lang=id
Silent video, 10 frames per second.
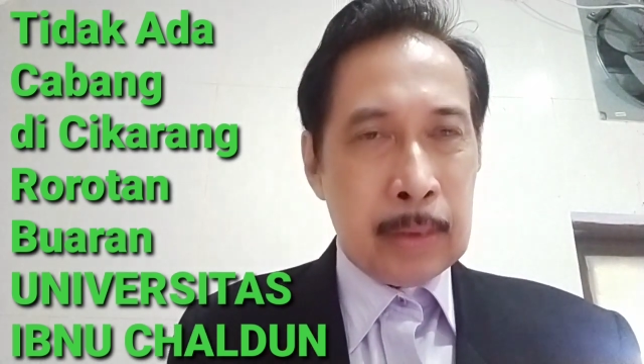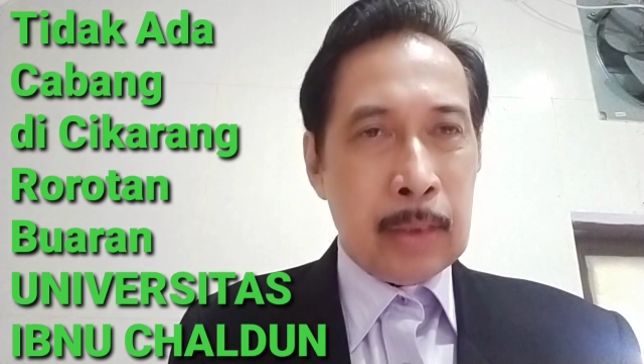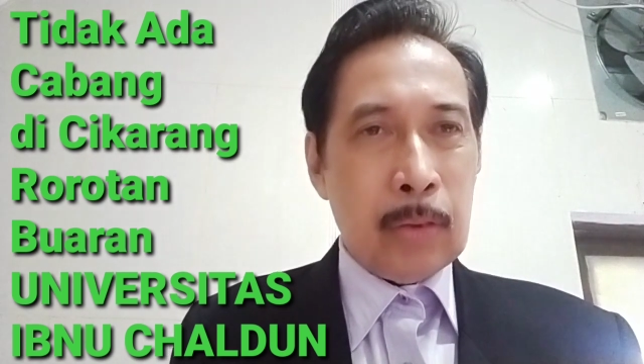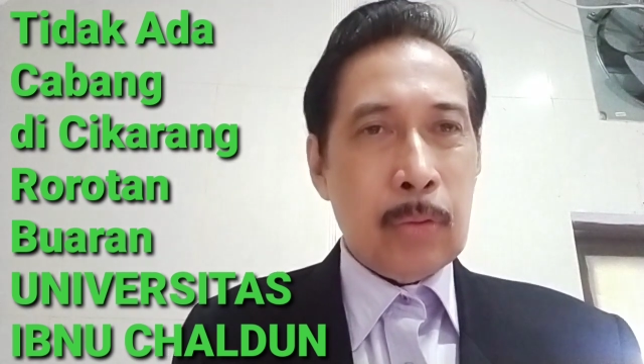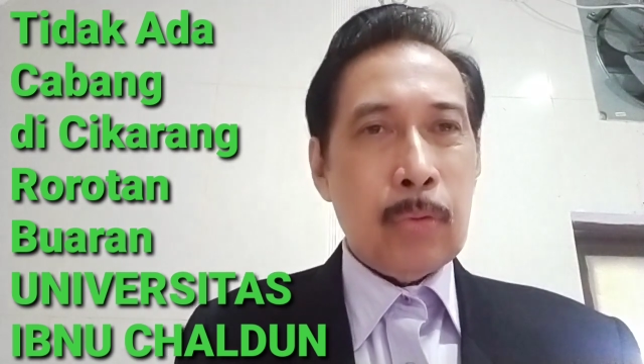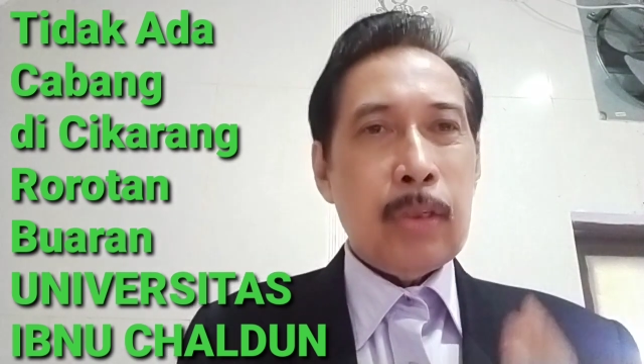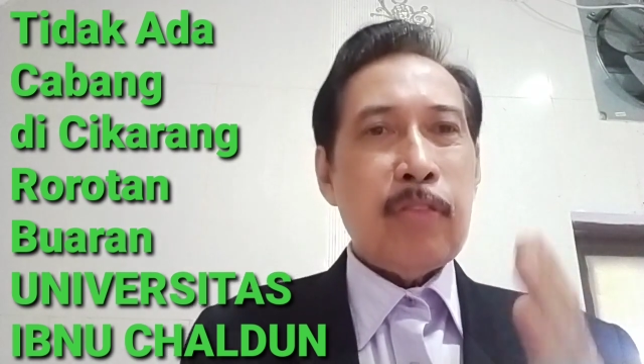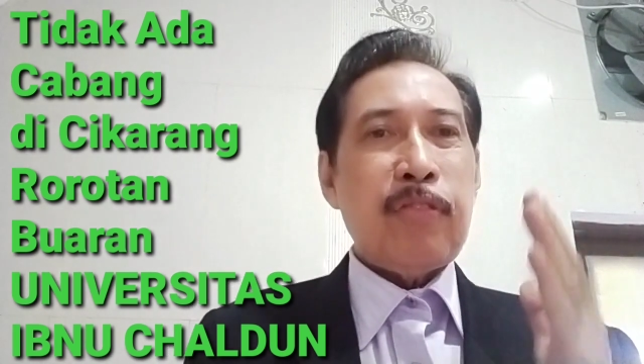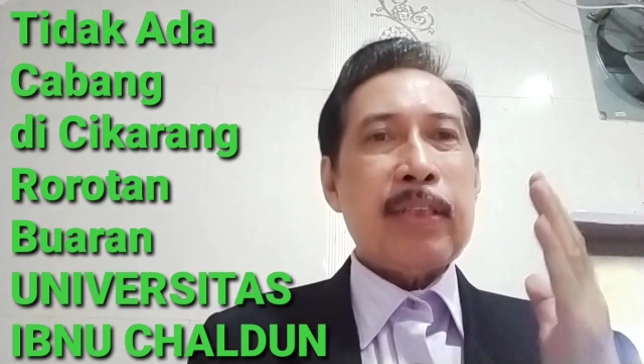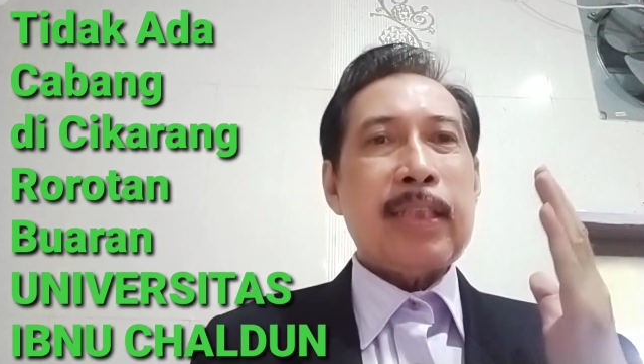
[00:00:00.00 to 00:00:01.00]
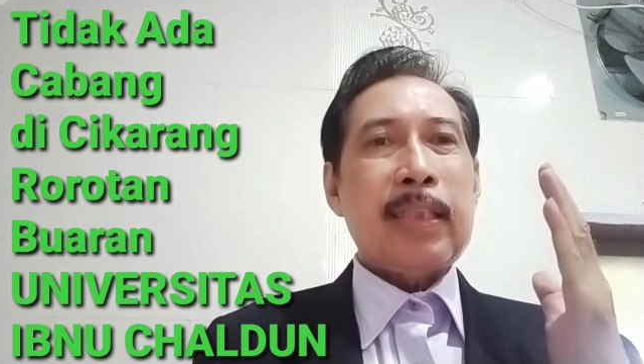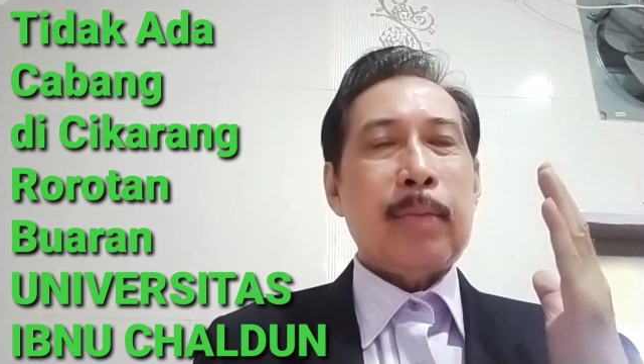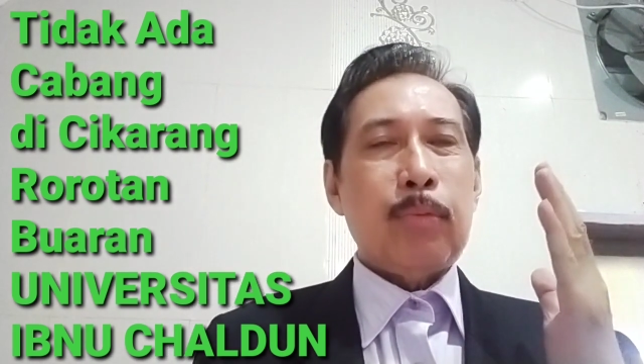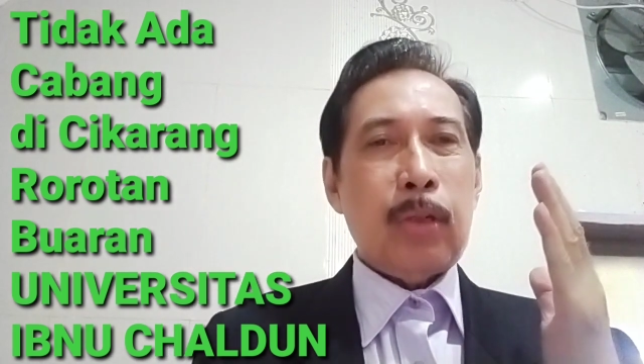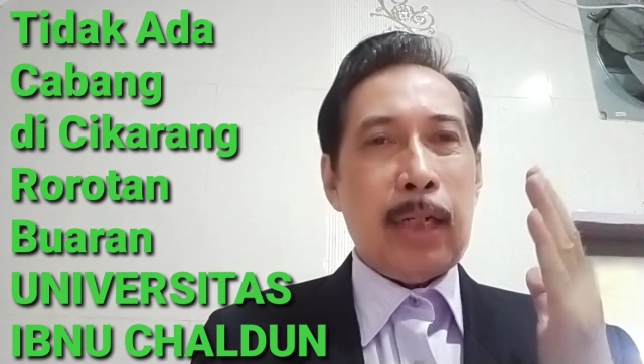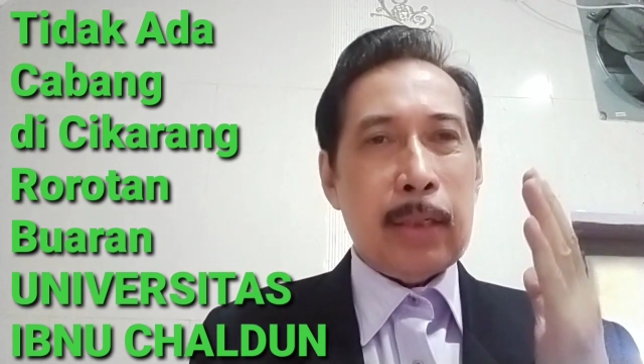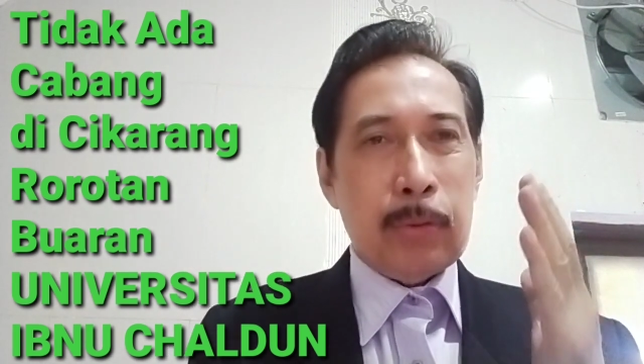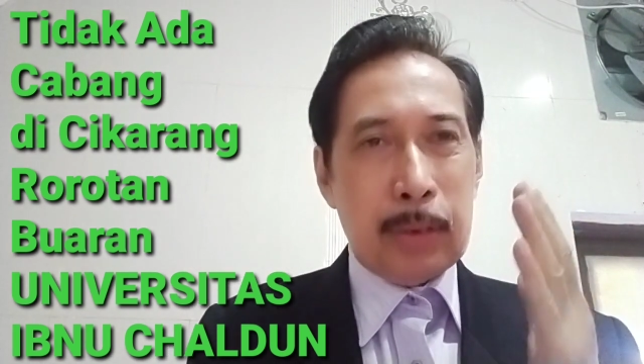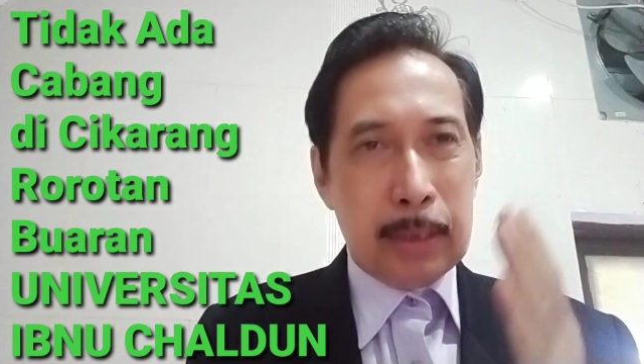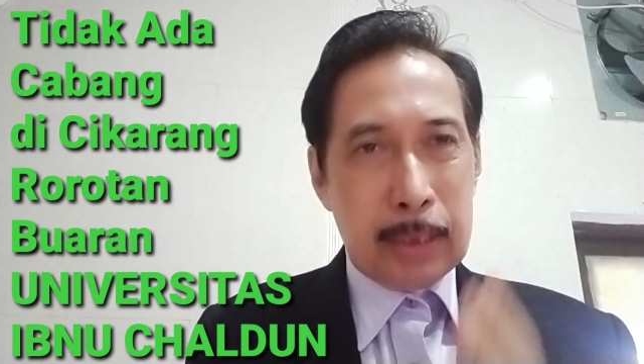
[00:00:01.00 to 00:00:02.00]
Universitas Ibnu Khaldun
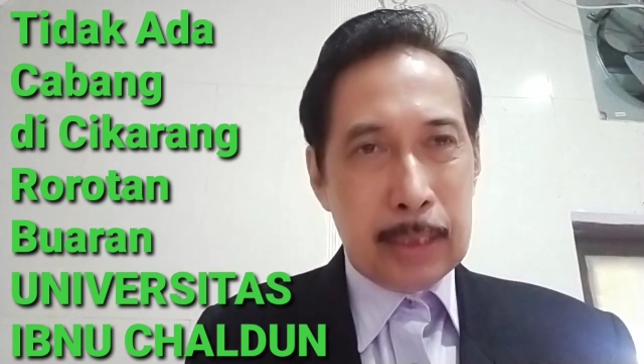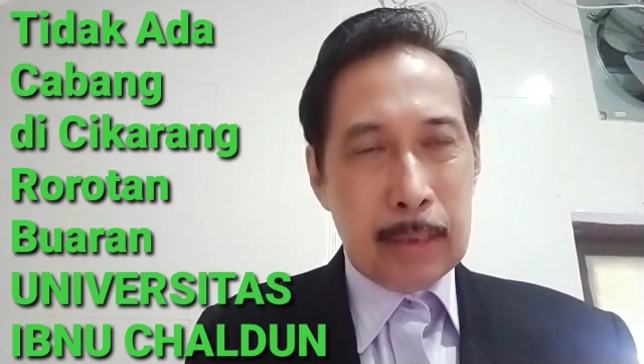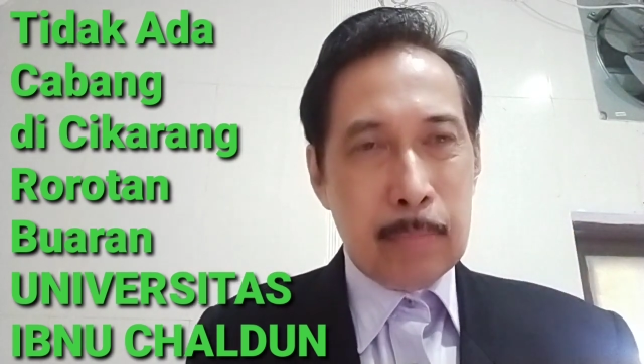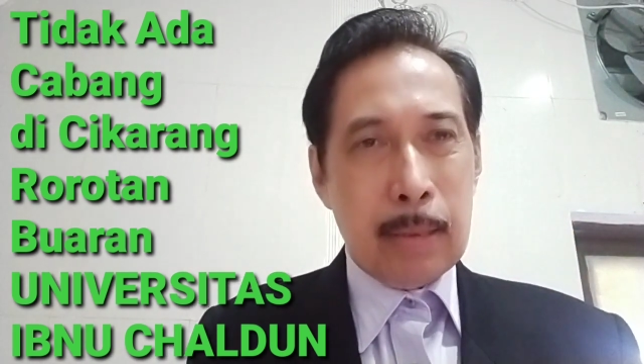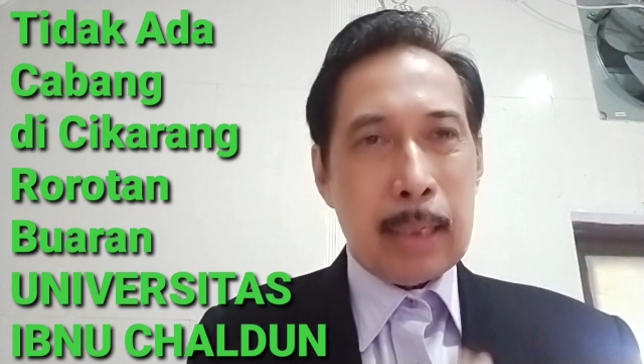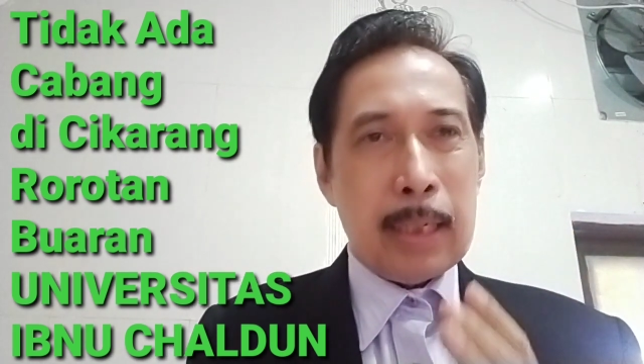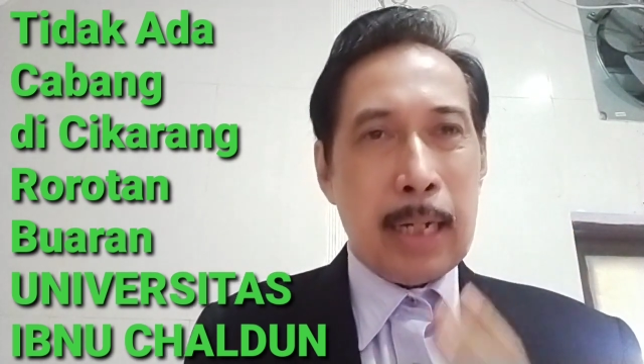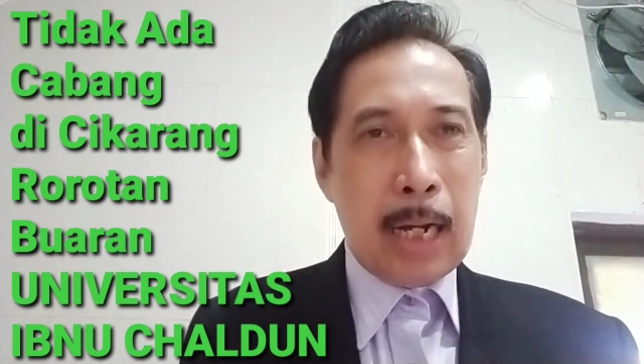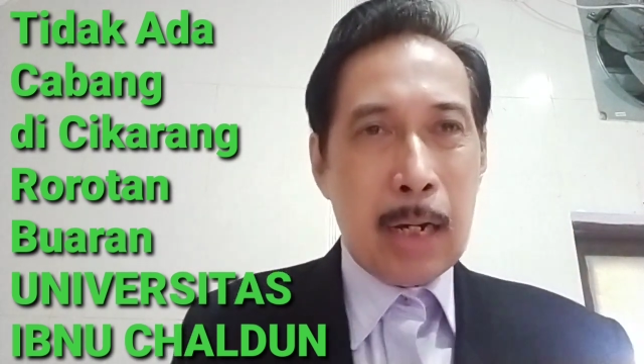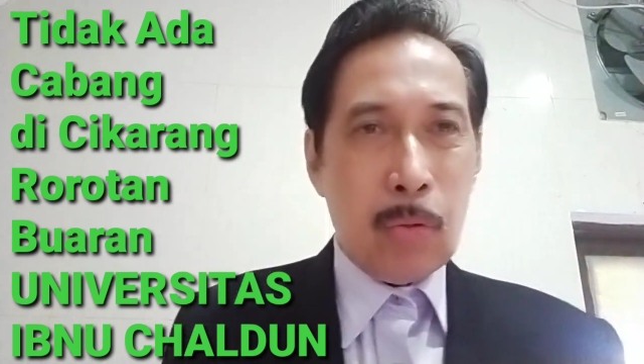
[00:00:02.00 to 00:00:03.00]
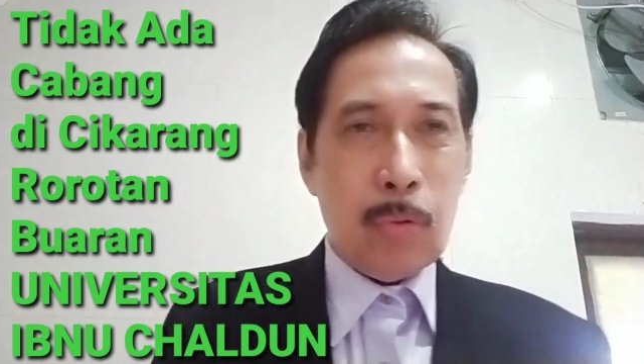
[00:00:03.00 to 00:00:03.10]
ini bernaung